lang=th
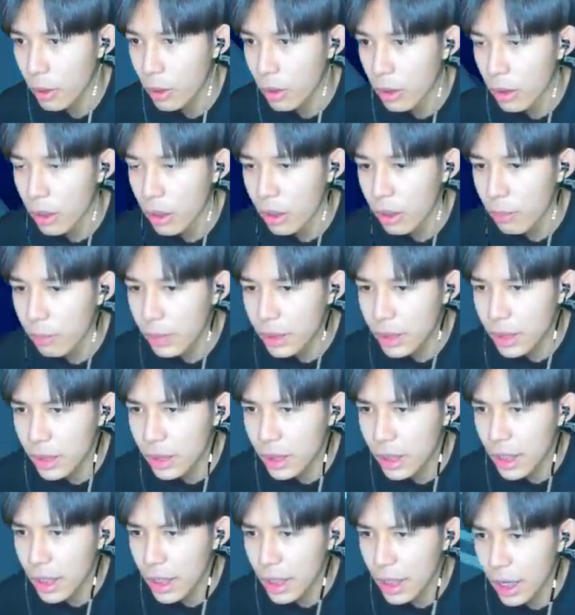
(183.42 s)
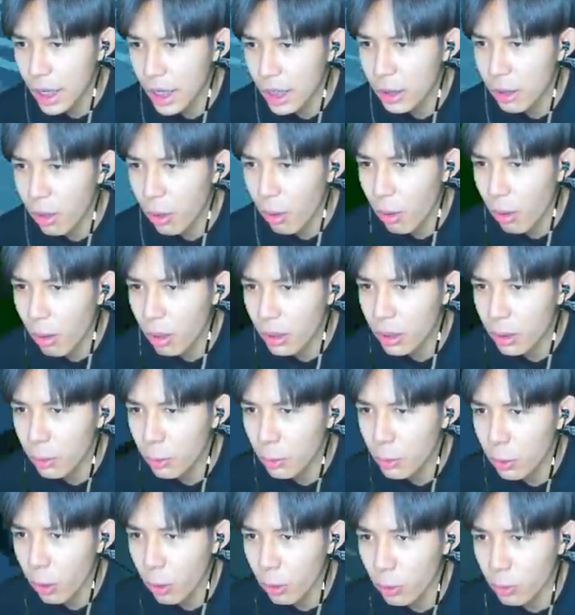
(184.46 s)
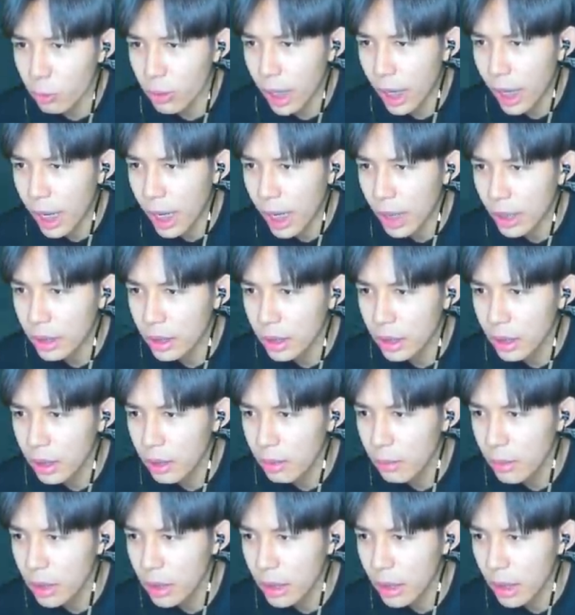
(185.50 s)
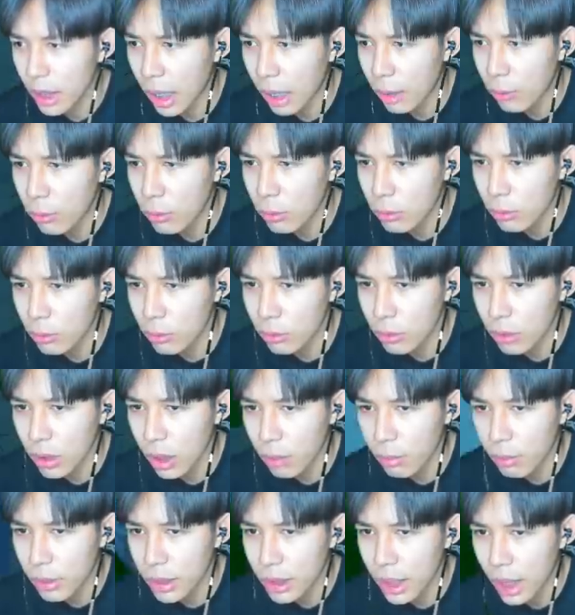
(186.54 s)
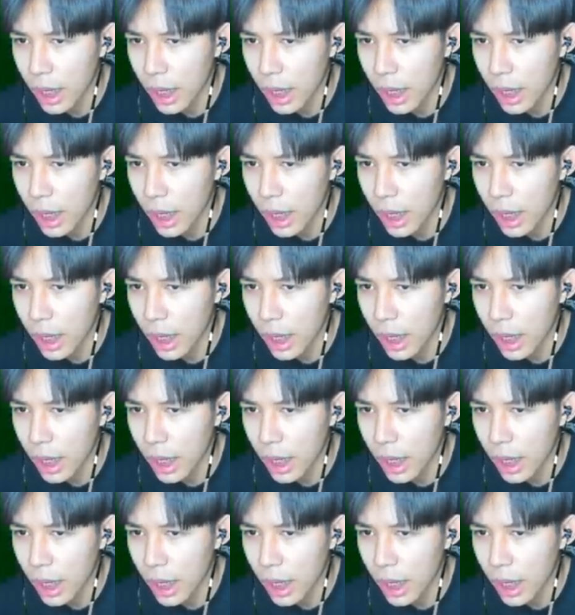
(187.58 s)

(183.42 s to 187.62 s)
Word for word: เฮ้ยมันจะหนีให้น้องดิกู สองจุดห้า นะเฮ้ยมึงหนีข้างหัว สองจุดห้า ไม่ได้